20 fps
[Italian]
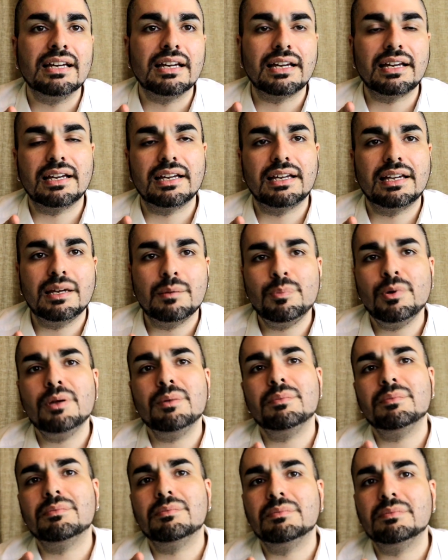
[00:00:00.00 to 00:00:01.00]
Che
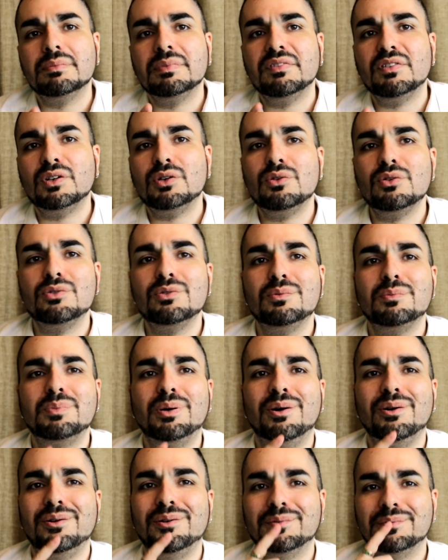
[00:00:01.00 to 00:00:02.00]
poi mi vergogno un
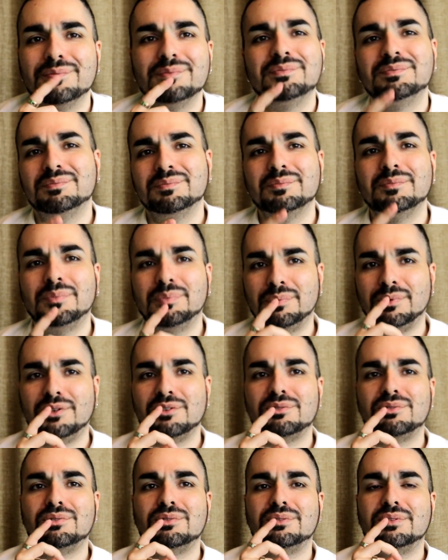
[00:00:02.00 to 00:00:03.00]
po'.
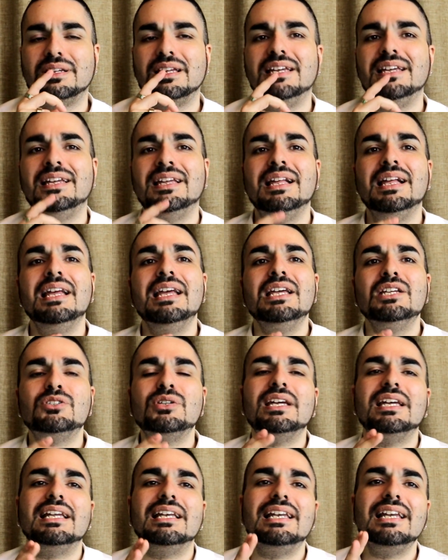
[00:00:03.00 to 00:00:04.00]
Posso.
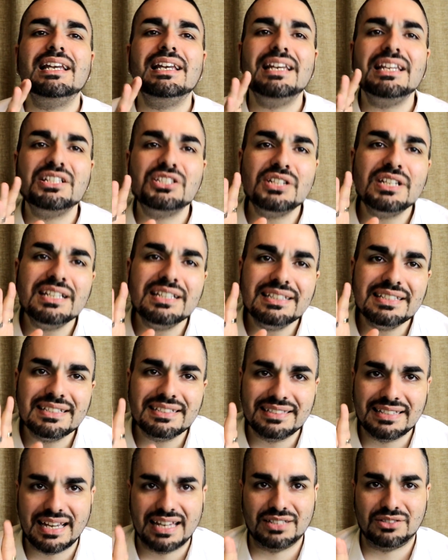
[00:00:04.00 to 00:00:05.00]
Cioè, le scene di
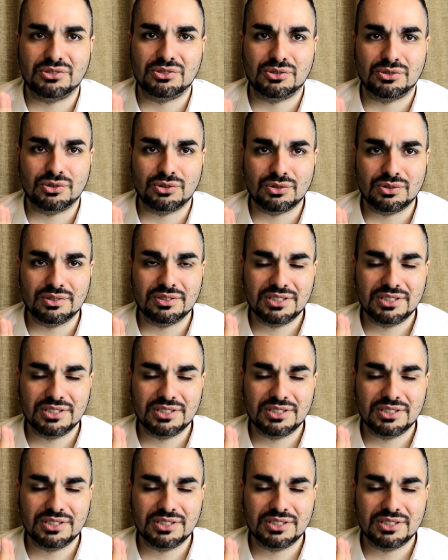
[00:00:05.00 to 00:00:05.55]
sesso.